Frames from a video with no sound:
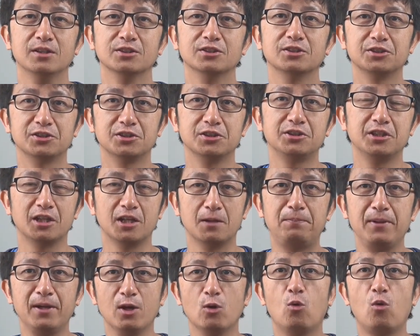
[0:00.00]
是世界的
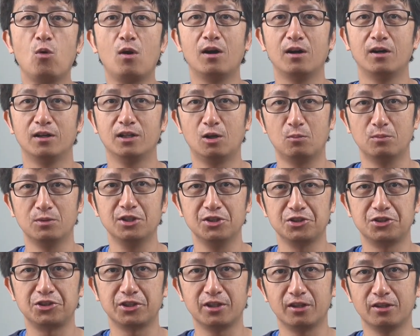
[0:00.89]
变化让我们
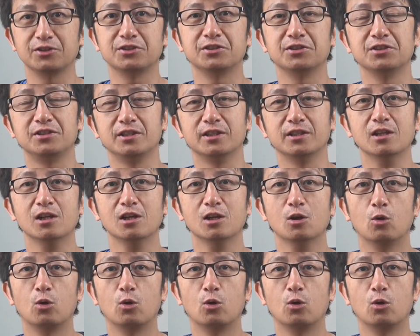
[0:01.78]
认识到了世界，